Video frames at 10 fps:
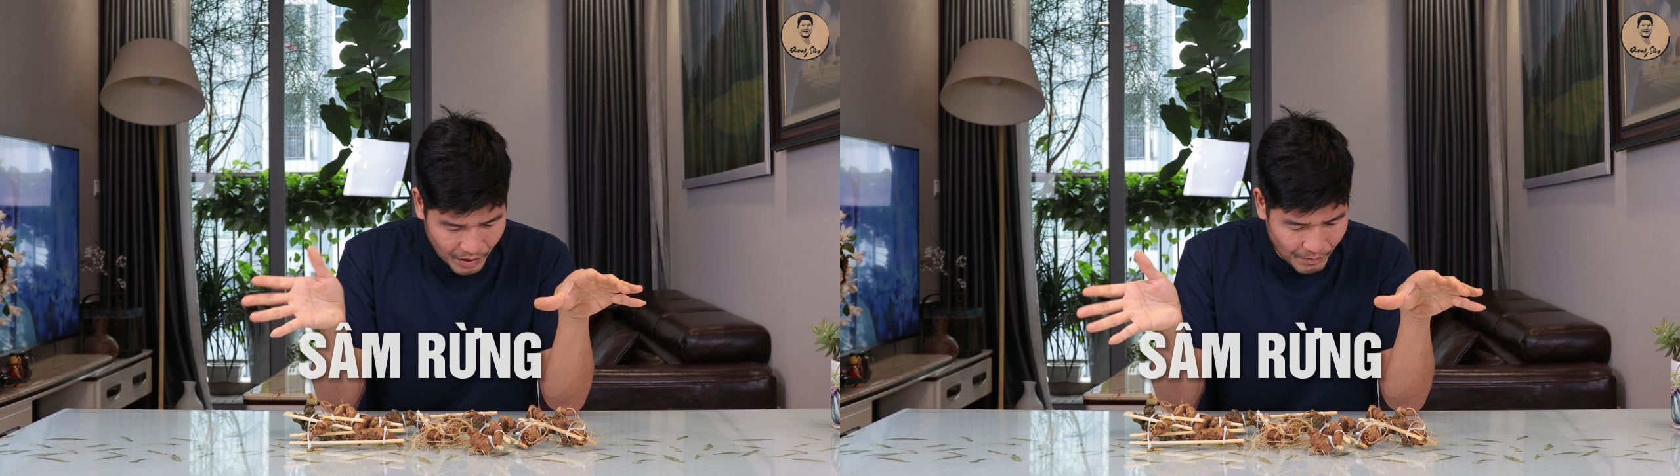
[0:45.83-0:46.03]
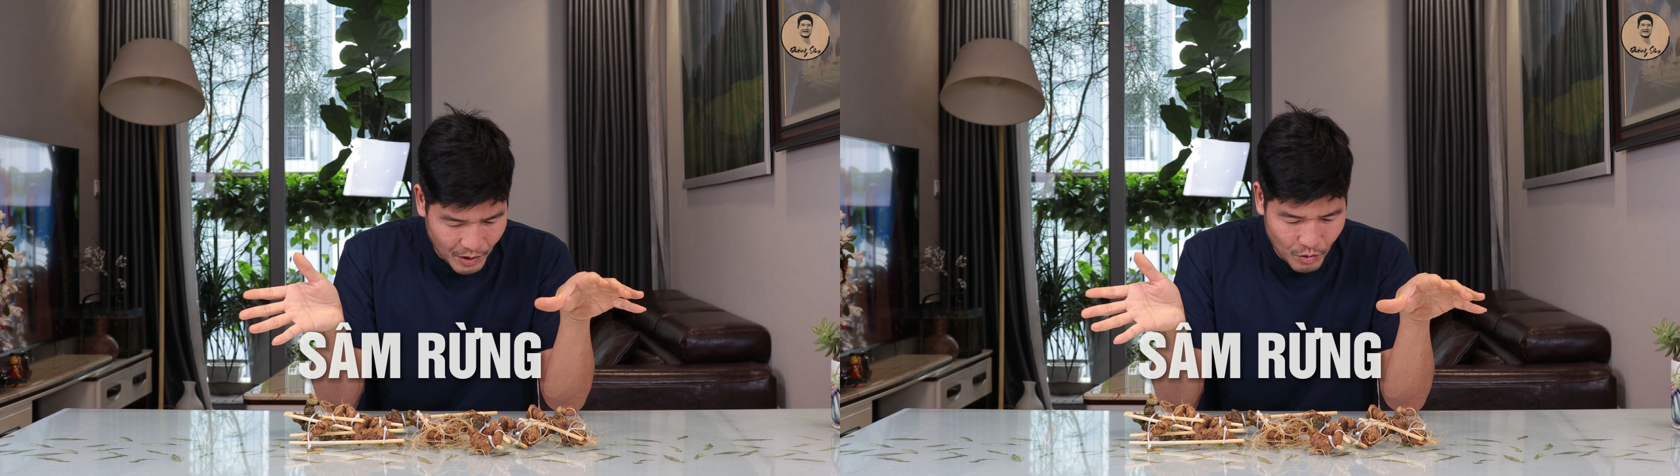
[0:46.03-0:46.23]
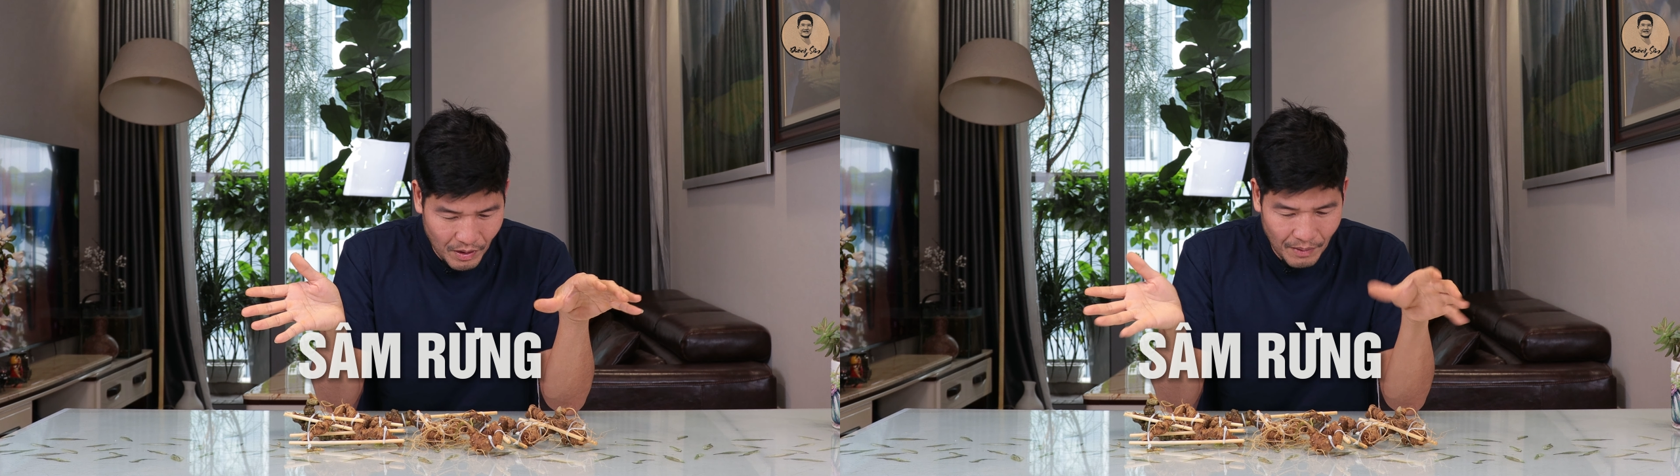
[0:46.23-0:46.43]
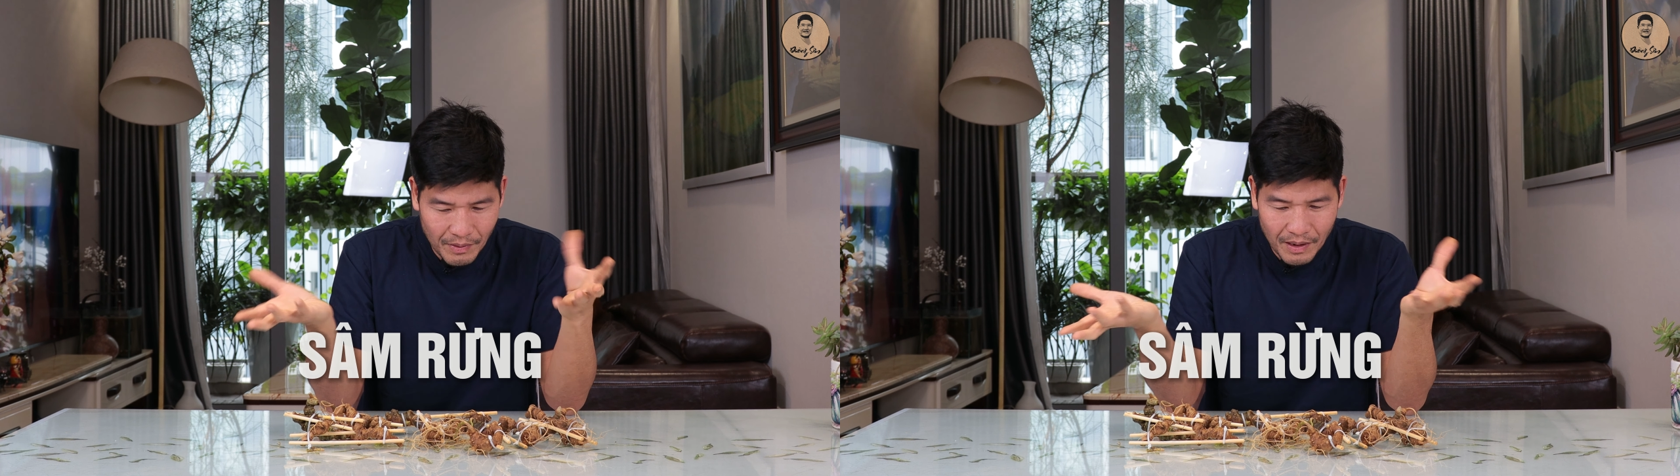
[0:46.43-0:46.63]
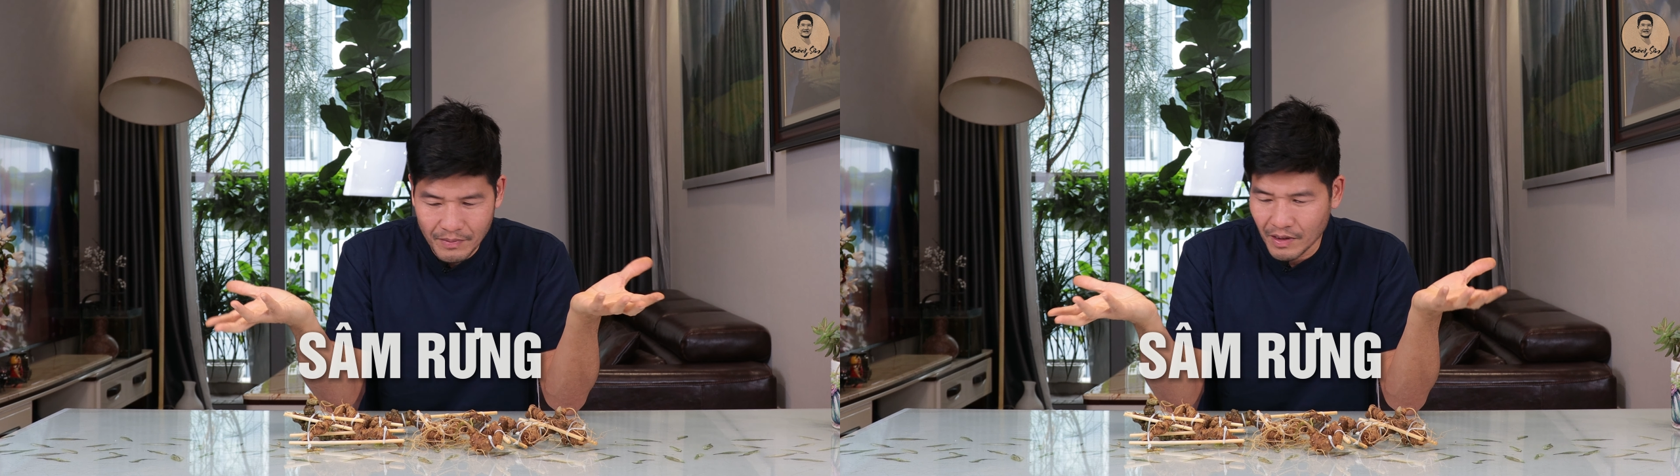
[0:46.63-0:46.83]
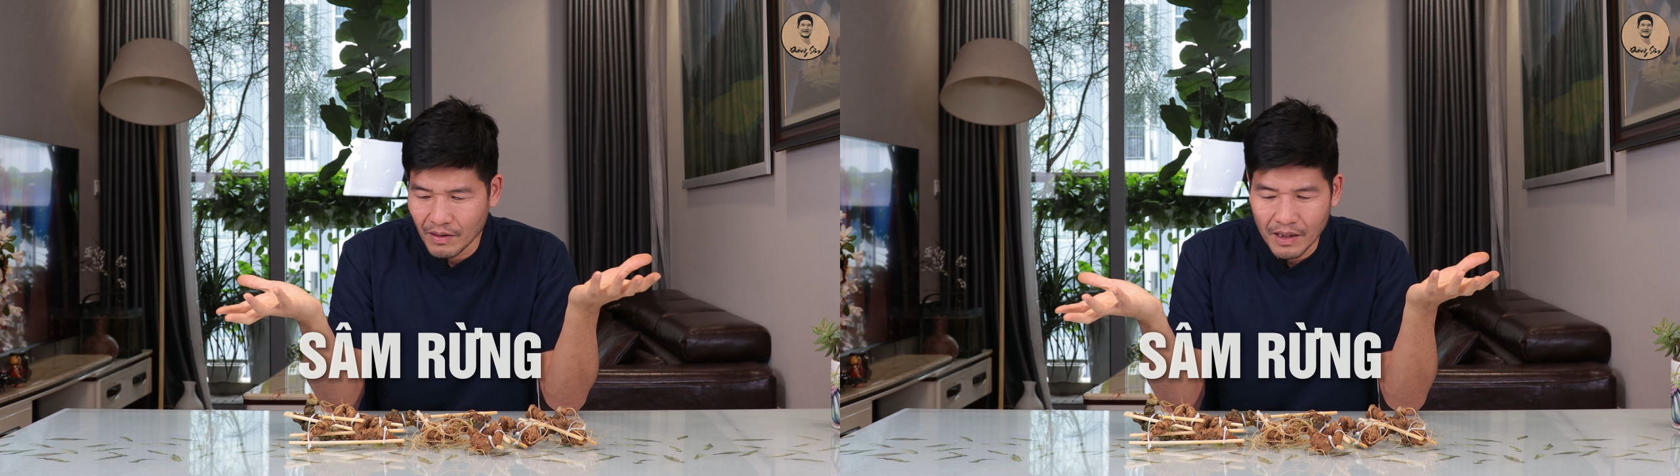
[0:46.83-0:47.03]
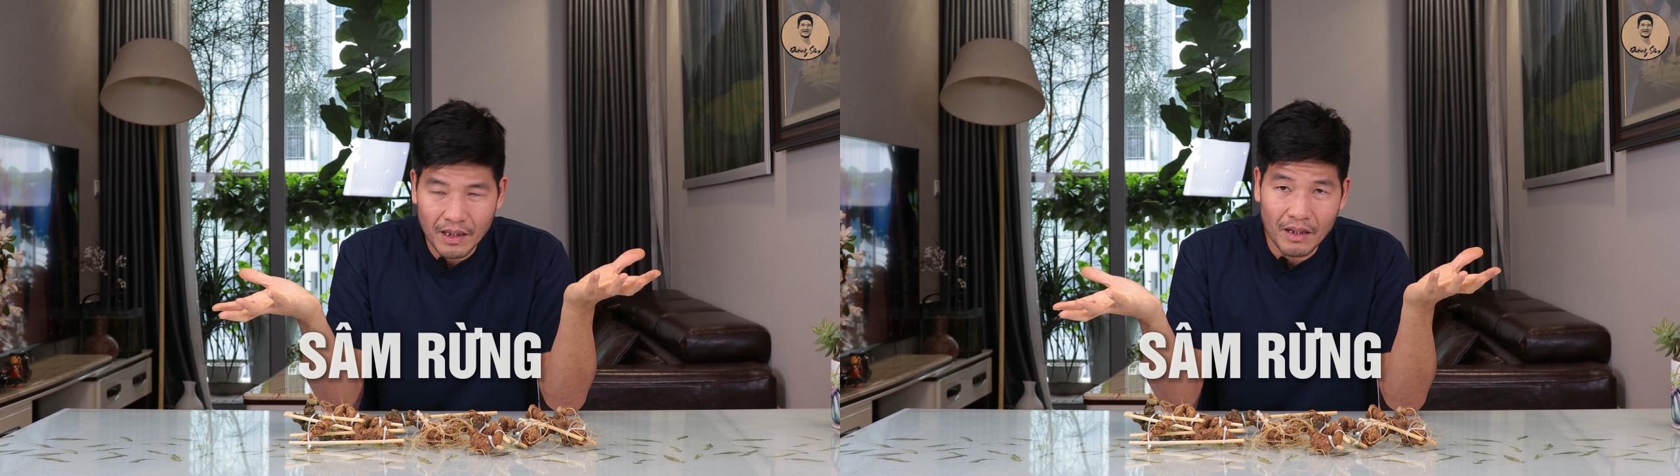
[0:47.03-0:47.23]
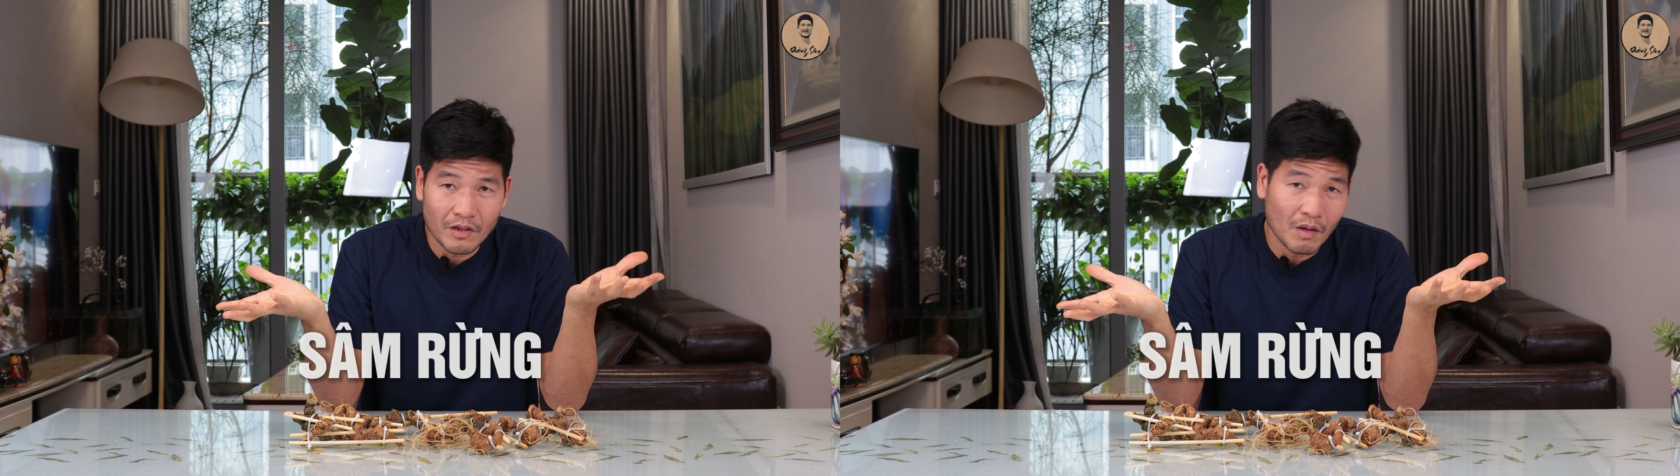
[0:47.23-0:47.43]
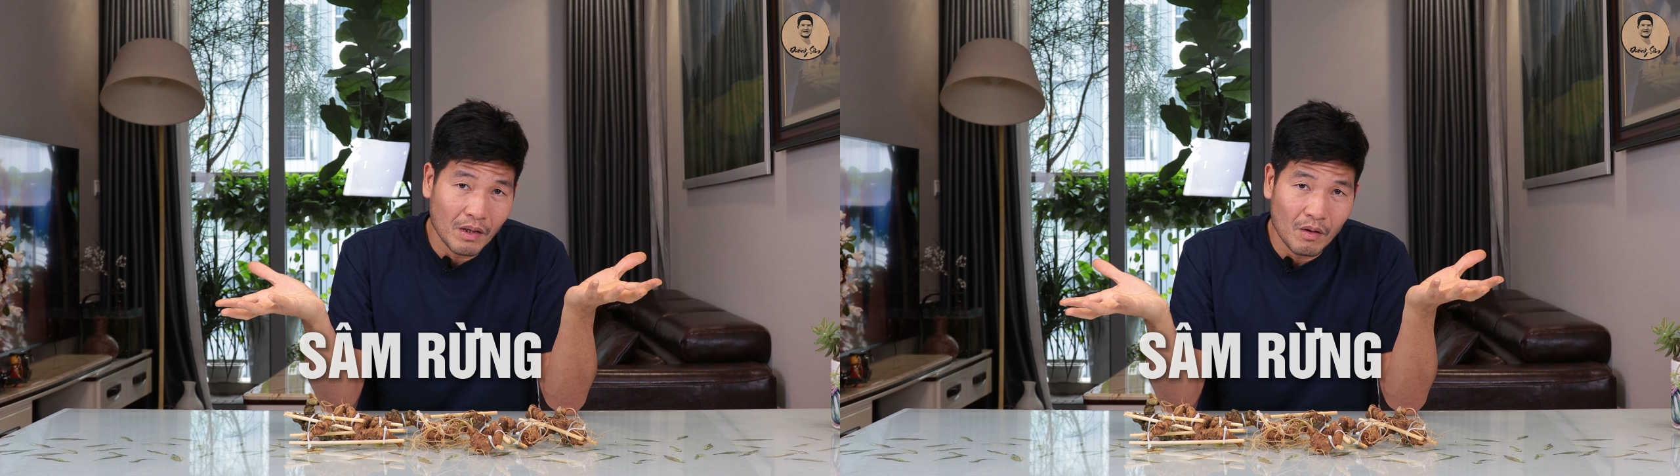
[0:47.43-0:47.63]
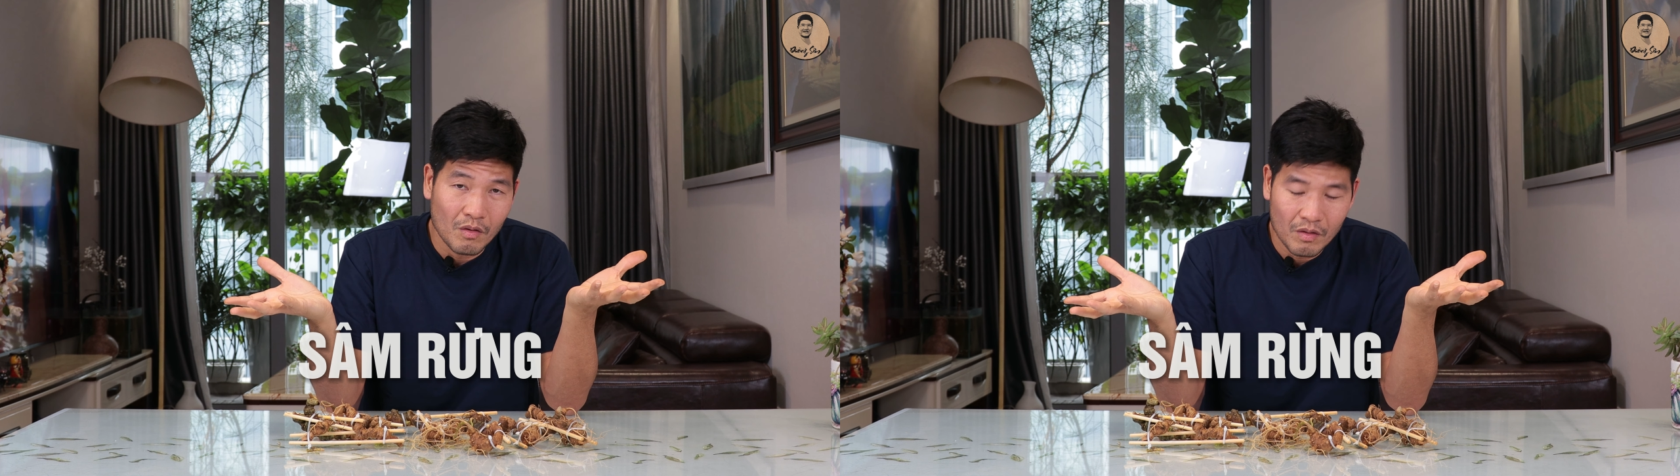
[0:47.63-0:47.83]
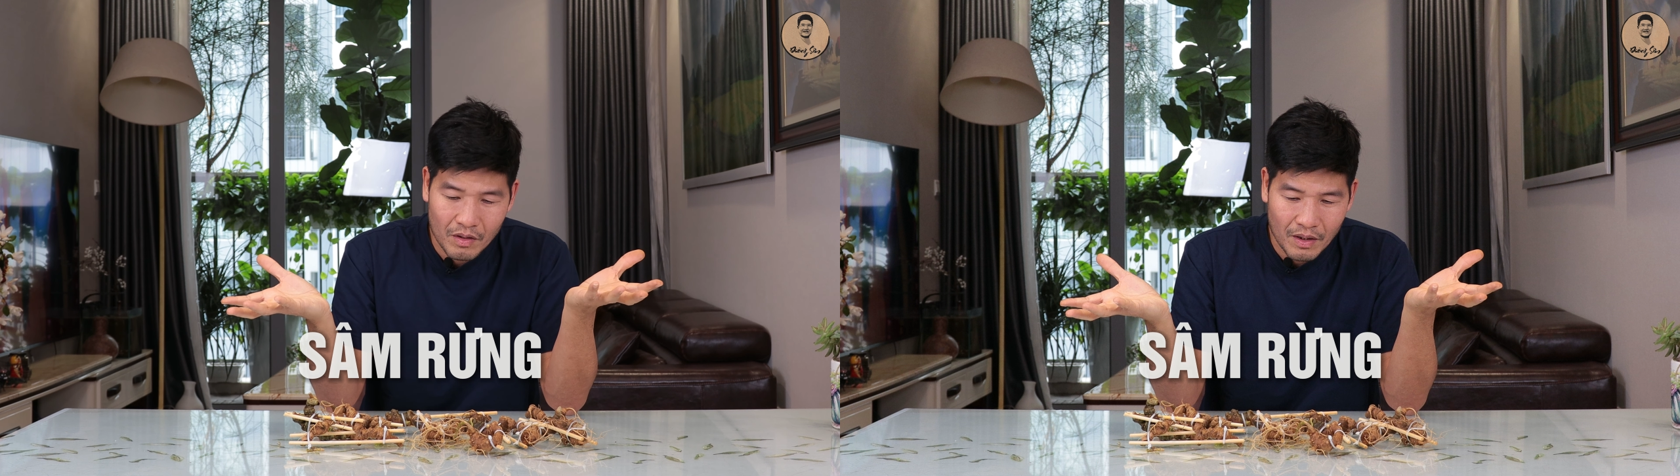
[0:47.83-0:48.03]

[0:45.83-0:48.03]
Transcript: nó mấy chục năm là làm gì có đã thằng nào trồng đâu,